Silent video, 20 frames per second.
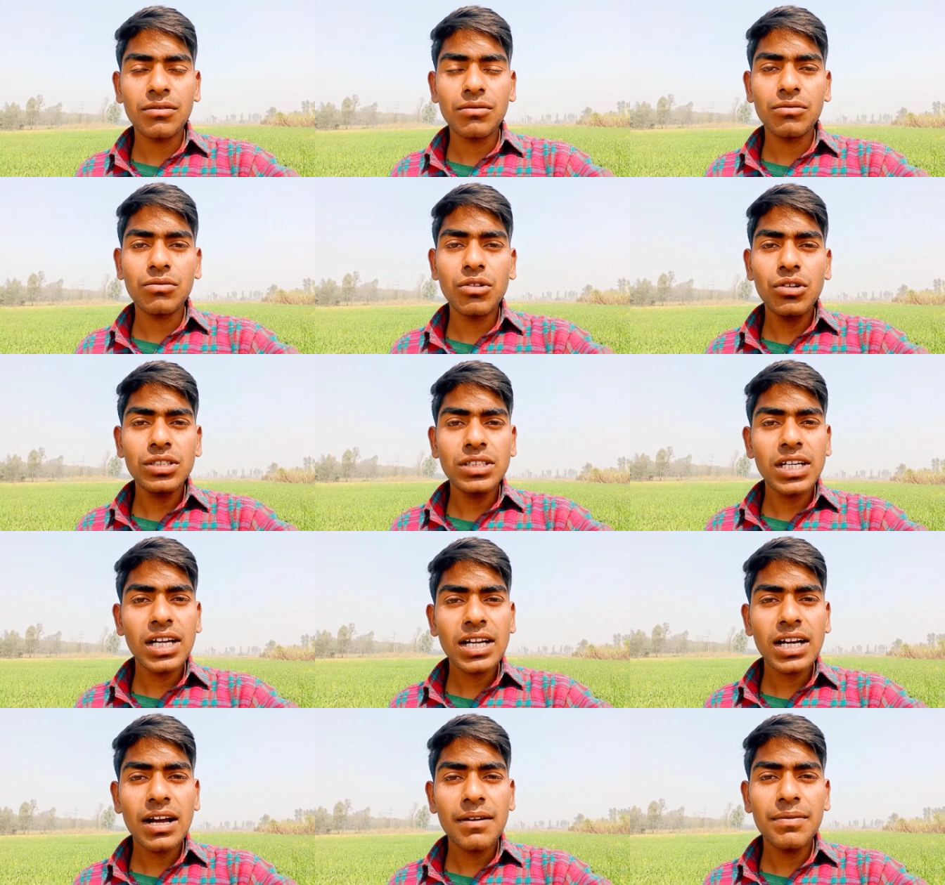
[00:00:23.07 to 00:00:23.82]
वो
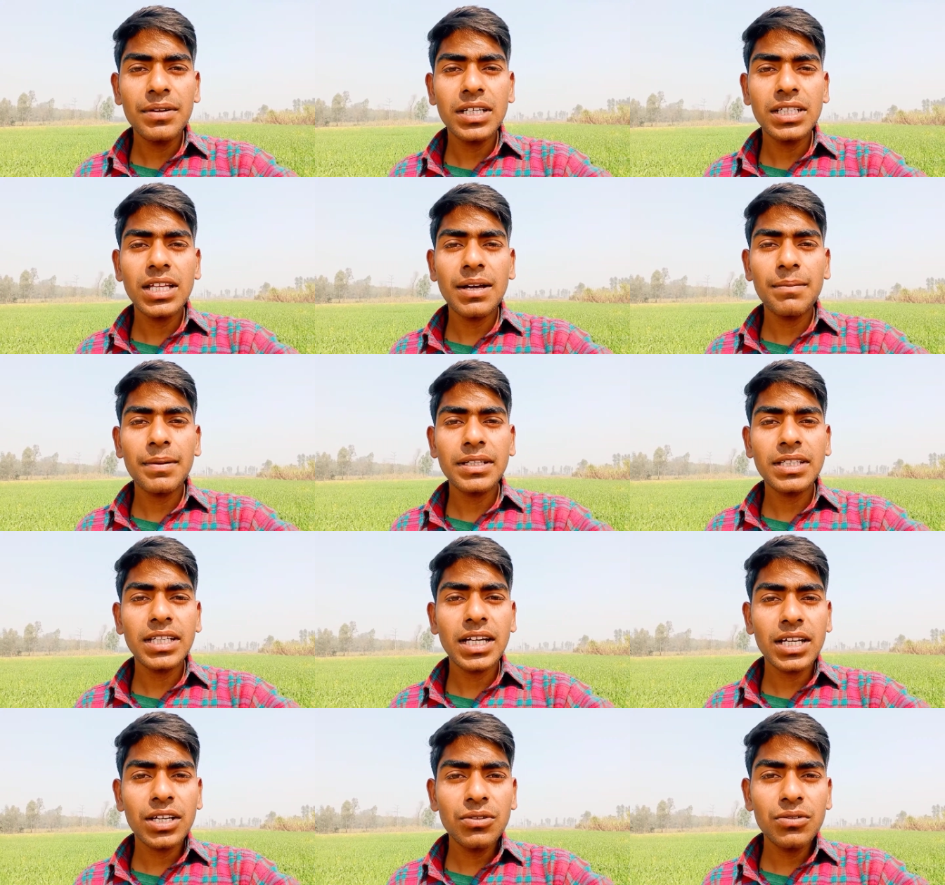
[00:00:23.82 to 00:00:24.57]
इतना काफ़ी ज़्यादा
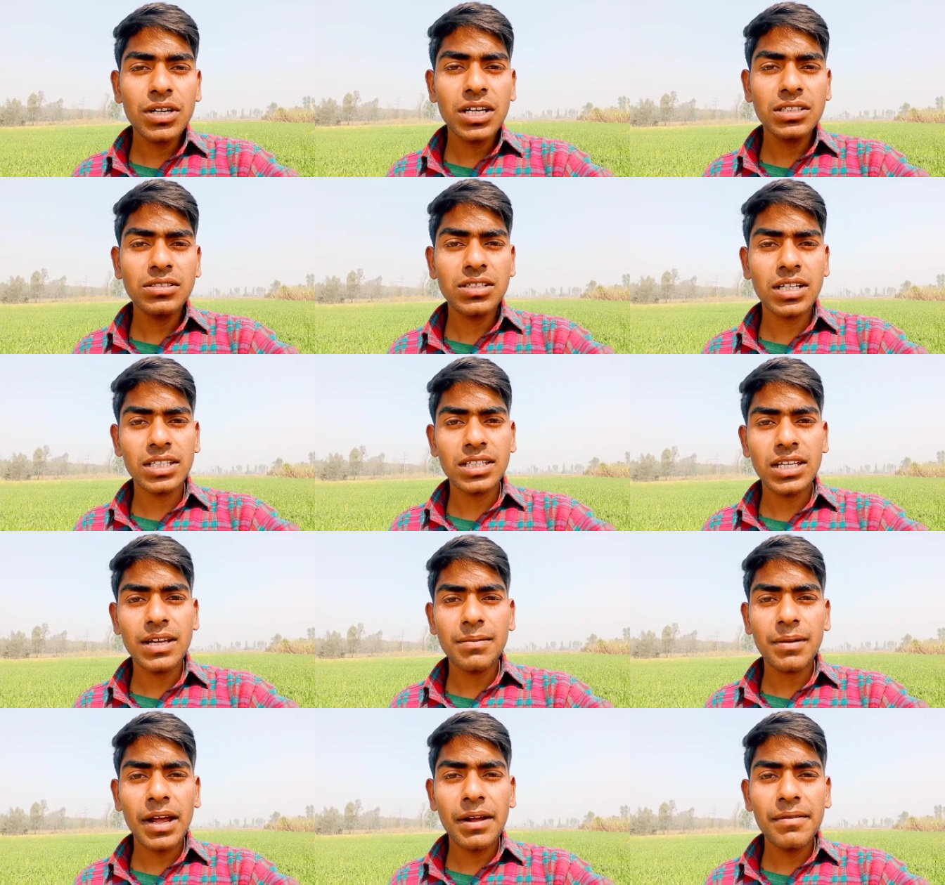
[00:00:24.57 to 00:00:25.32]
पैसा क्यों खर्च करते
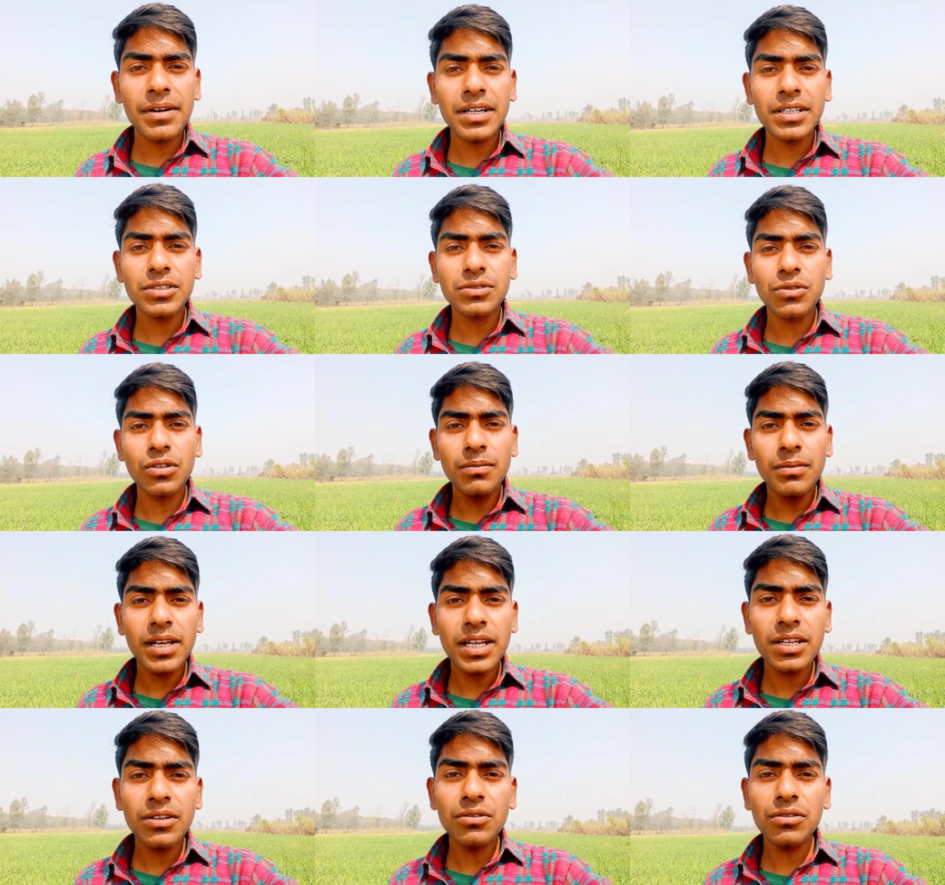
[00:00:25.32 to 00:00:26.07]
हैं प्राइवेट स्कूल
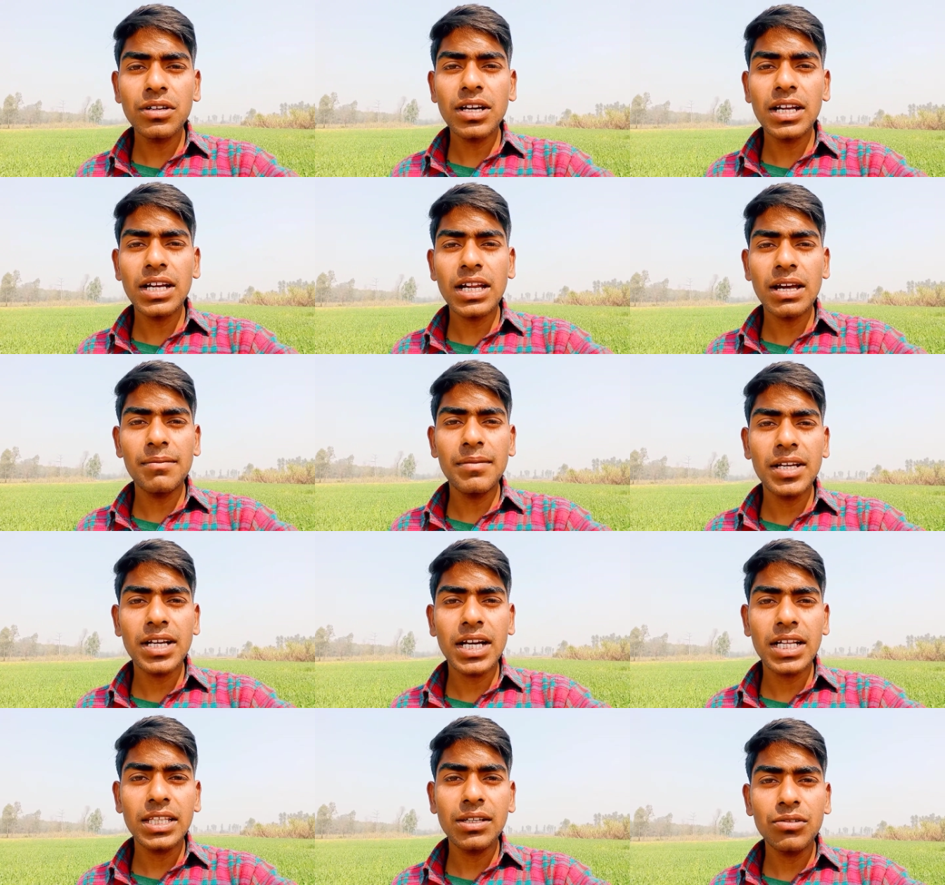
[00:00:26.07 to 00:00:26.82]
में क्यों उनका नाम
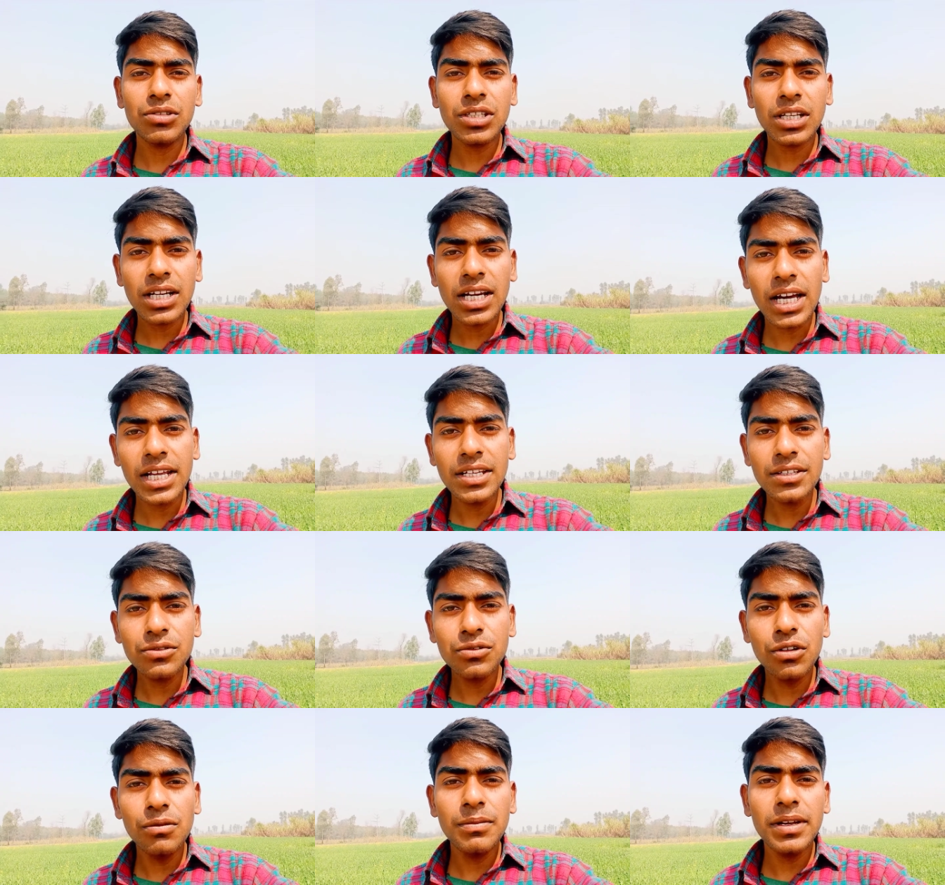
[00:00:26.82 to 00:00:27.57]
लिखाते हैं वो सरकारी
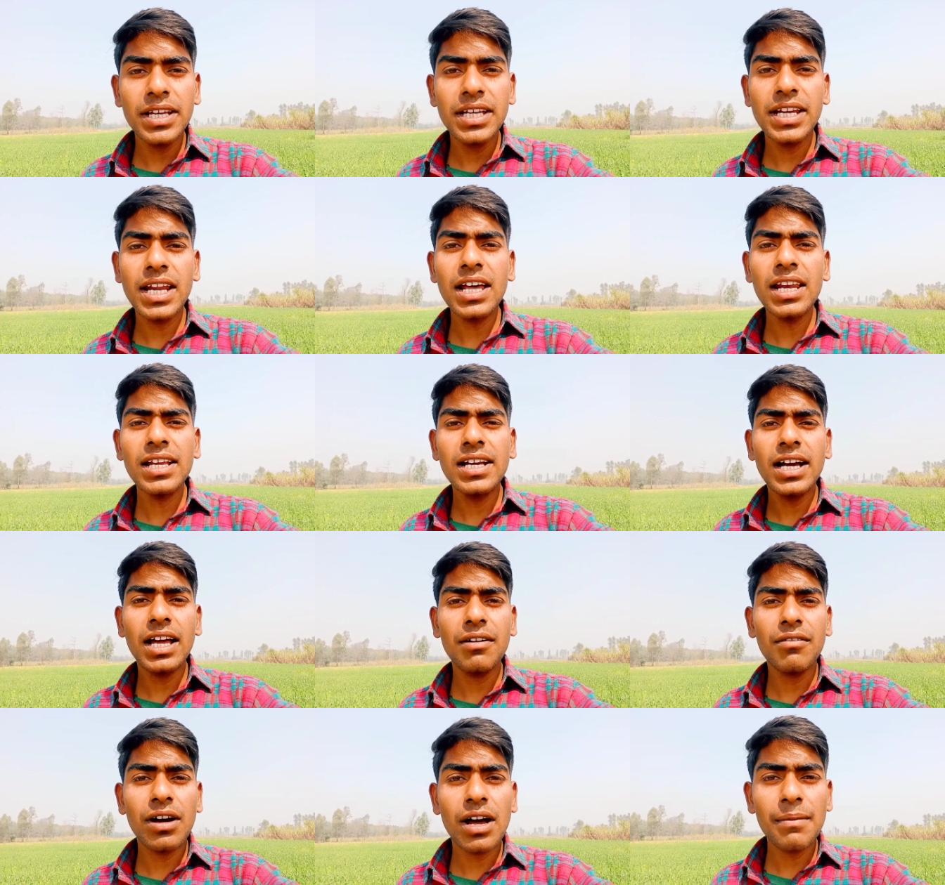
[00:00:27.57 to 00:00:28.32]
स्कूल में ही ना
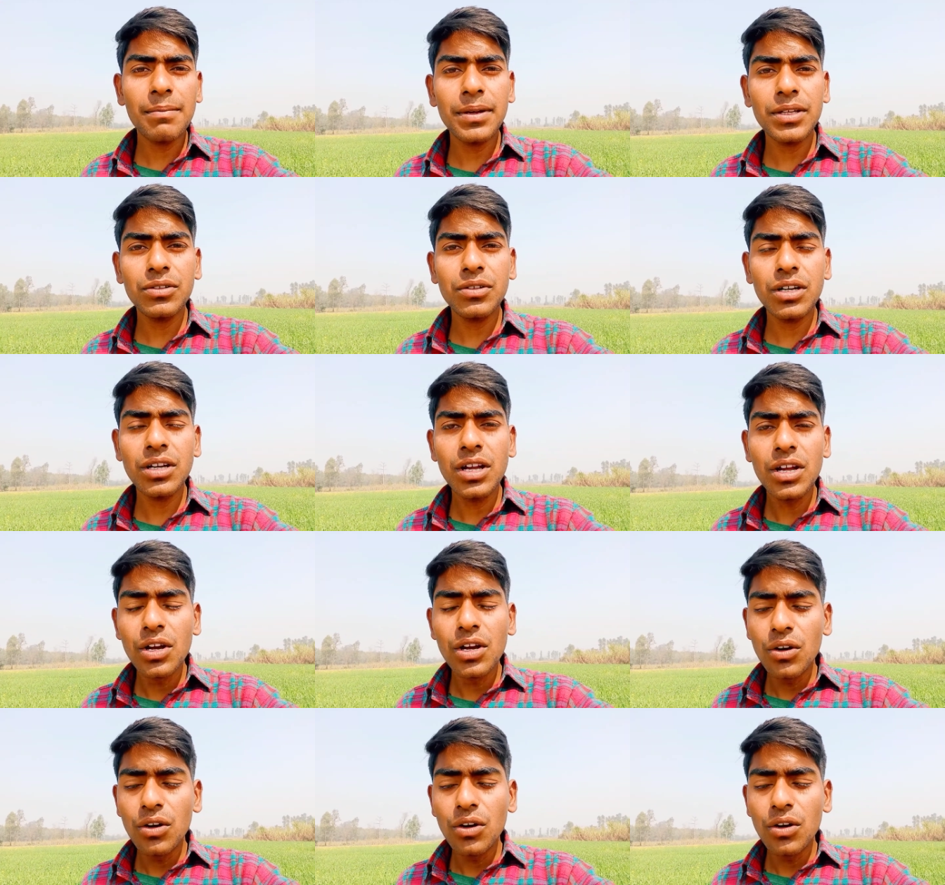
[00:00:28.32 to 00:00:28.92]
लिखाएं वहाँ पर जो है